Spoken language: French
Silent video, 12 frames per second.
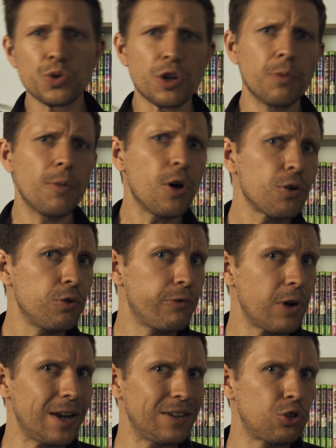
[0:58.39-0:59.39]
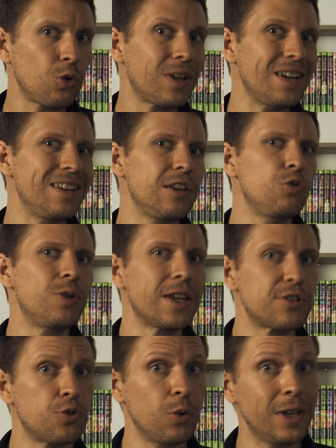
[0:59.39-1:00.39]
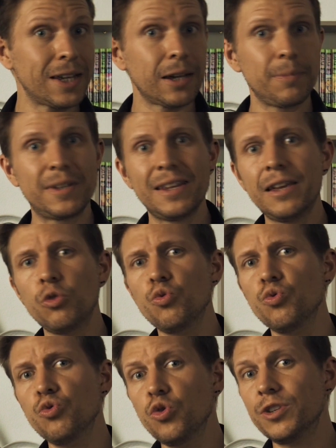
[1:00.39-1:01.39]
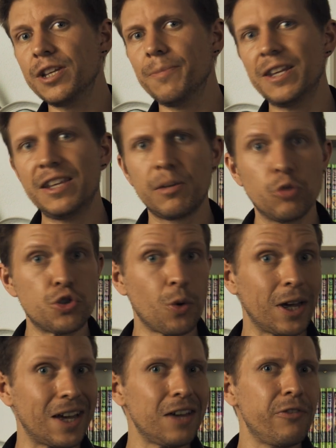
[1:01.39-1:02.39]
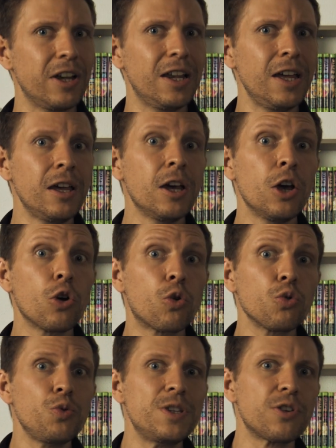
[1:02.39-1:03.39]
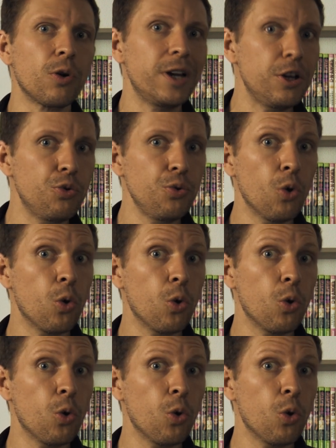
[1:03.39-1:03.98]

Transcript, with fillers: Sandborg, une fois la totalité du texte décryptée, une ultime énigme serait révélée, conduisant l'élu